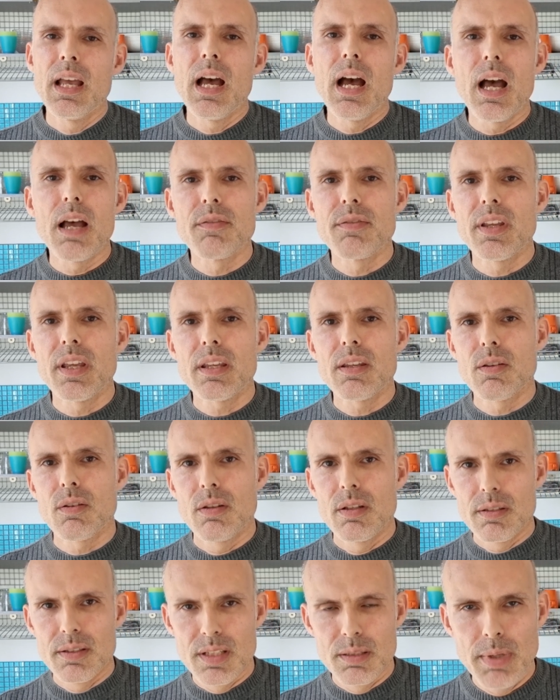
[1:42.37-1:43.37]
avec
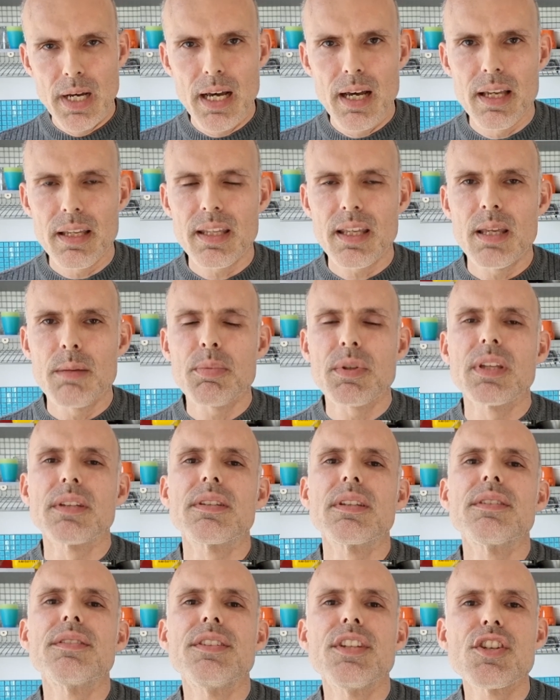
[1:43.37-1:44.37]
des bars à crêpes qui
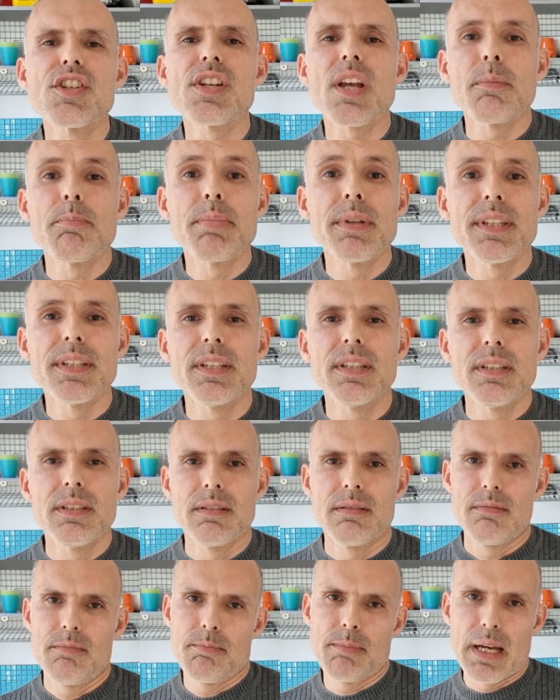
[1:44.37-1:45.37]
étaient déjà
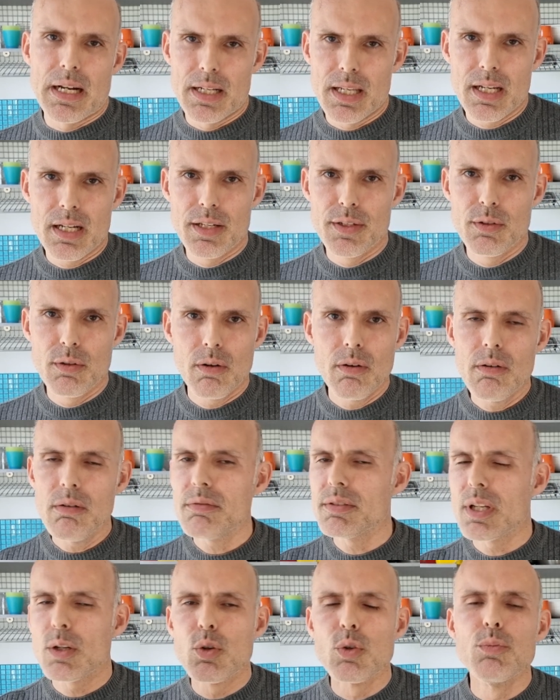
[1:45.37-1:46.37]
payés par les
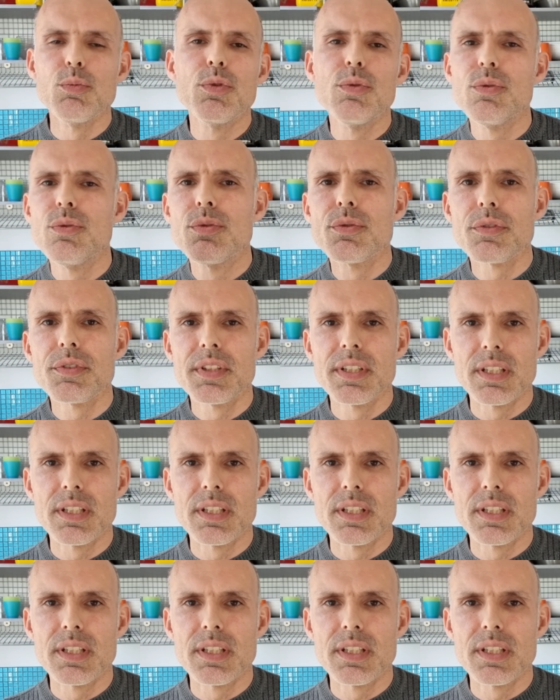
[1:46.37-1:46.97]
clients, des communes,